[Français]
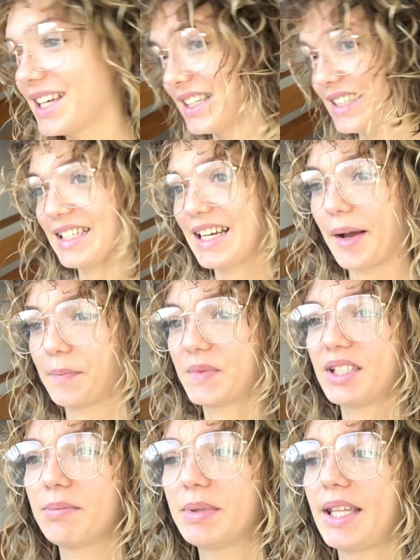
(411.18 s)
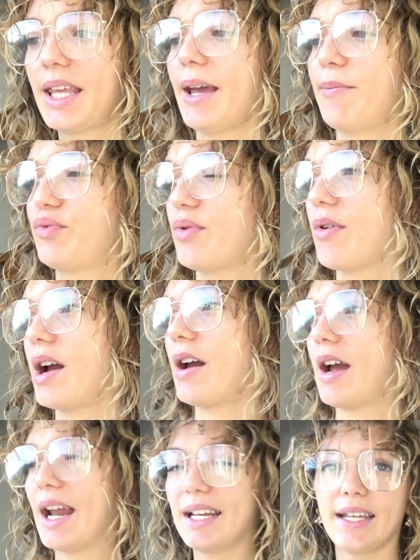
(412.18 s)
J'ai un petit billet pour euh,
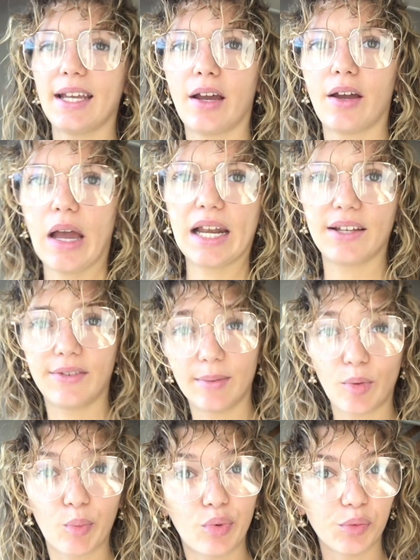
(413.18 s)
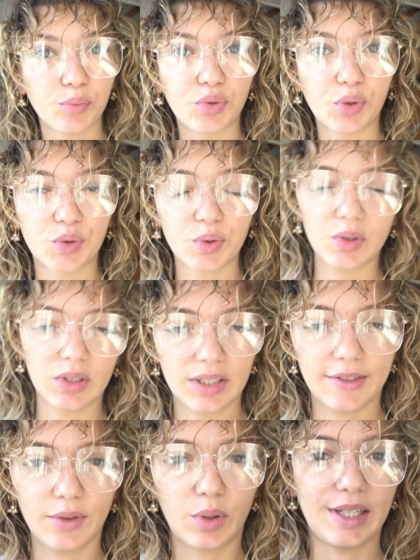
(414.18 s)
aller euh, à l'événement Plante pour tous.
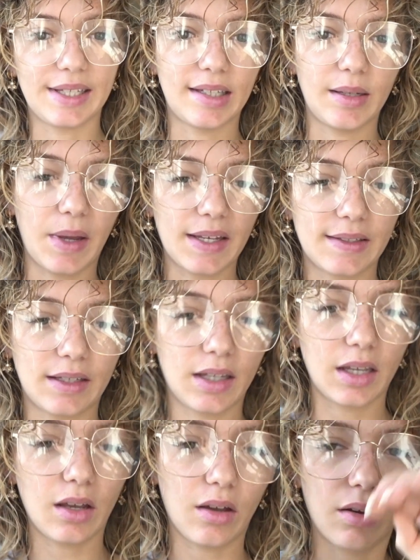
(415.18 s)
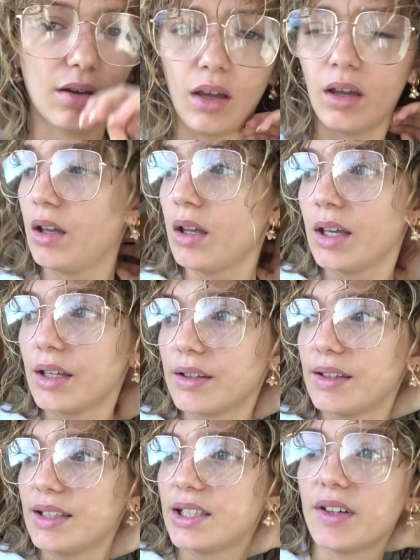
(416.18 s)
Si vous connaissez pas, c'est euh,
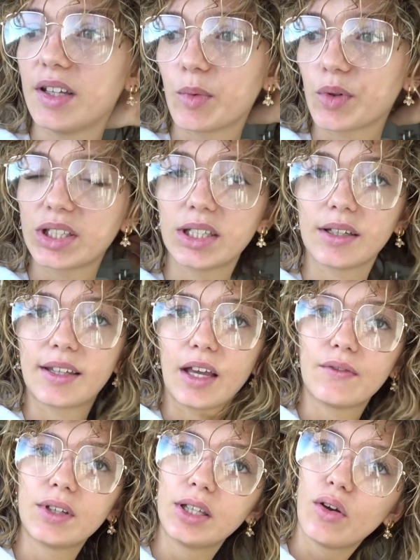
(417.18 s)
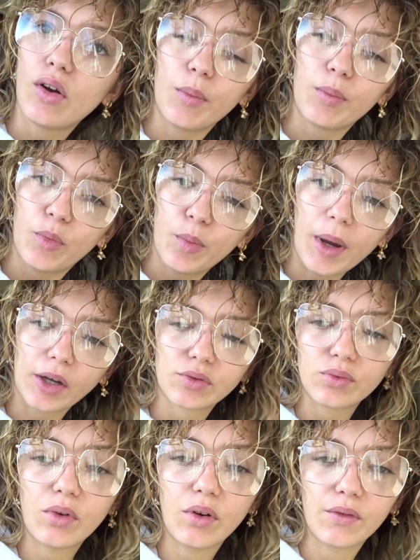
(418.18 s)
des événements qui interviennent un peu partout en